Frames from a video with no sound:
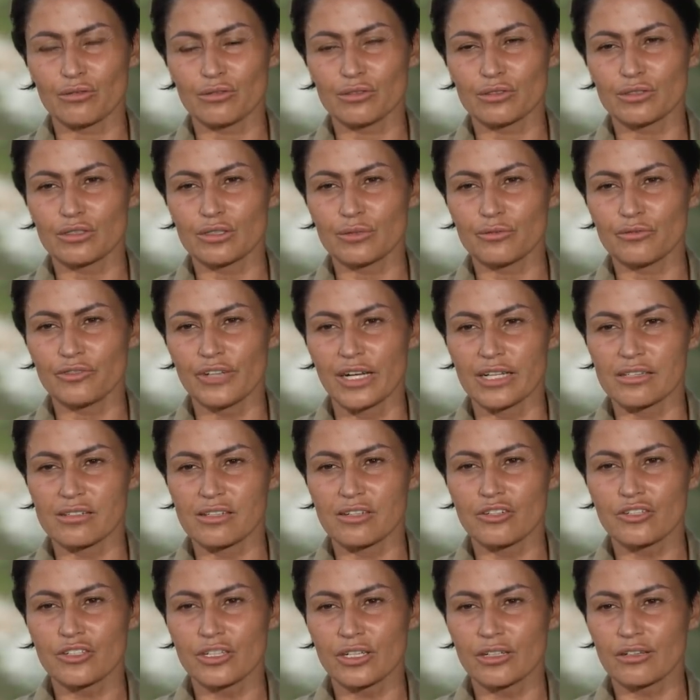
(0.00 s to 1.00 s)
Und im
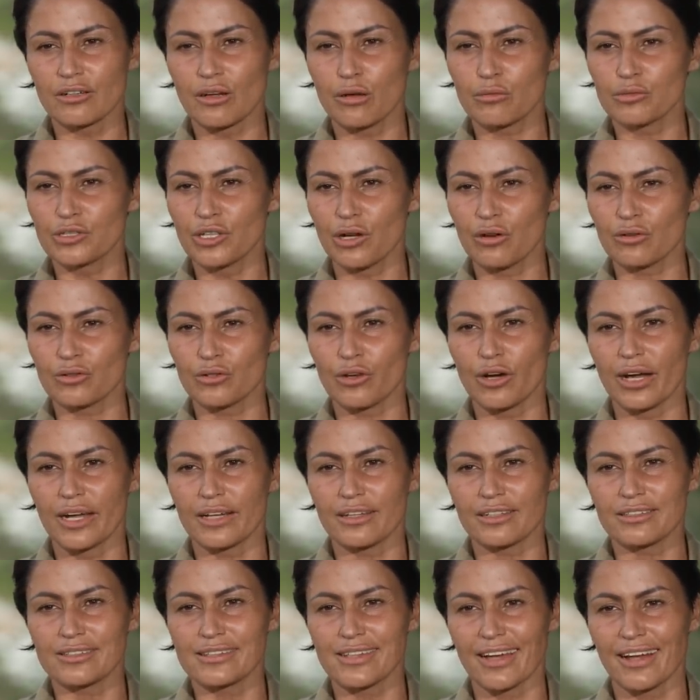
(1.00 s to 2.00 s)
Fernsehen steht, glaube ich, auch noch
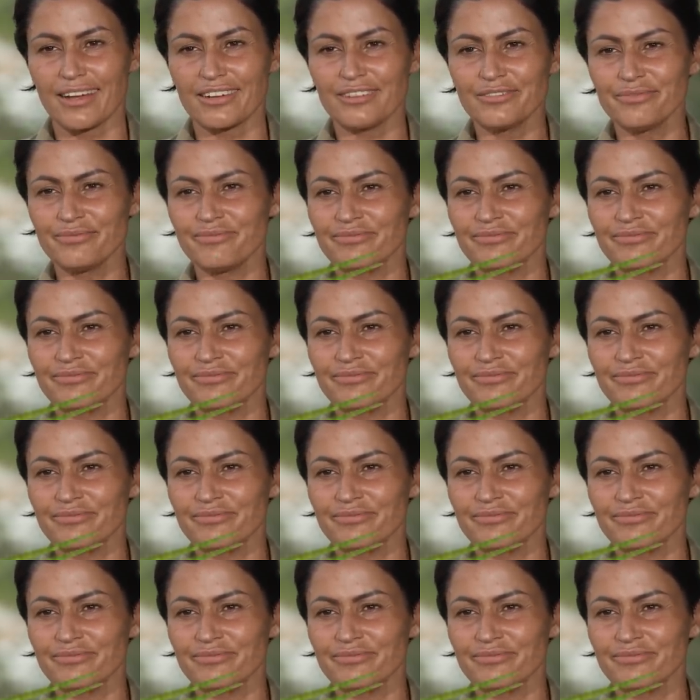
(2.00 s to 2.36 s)
einiges an.